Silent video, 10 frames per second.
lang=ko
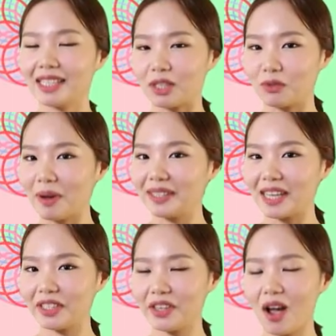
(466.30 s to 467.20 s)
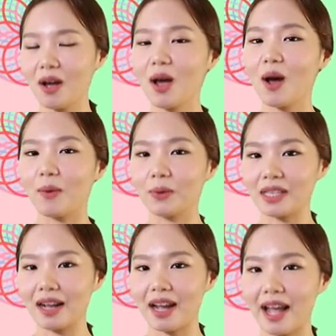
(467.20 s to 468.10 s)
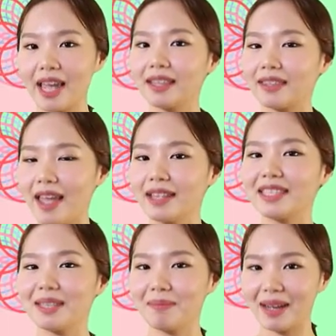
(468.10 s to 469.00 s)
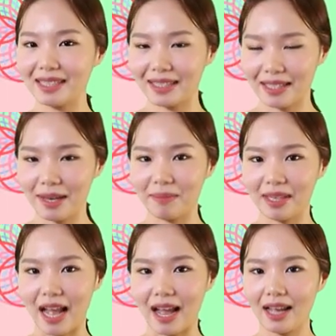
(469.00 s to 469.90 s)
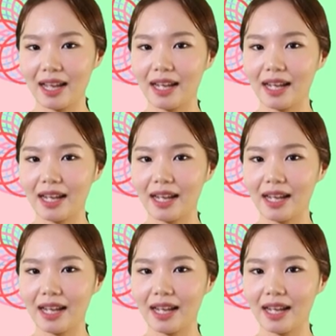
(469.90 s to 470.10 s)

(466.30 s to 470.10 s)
자, 두 번째는요. 오사카의 덴진 마츠리입니다.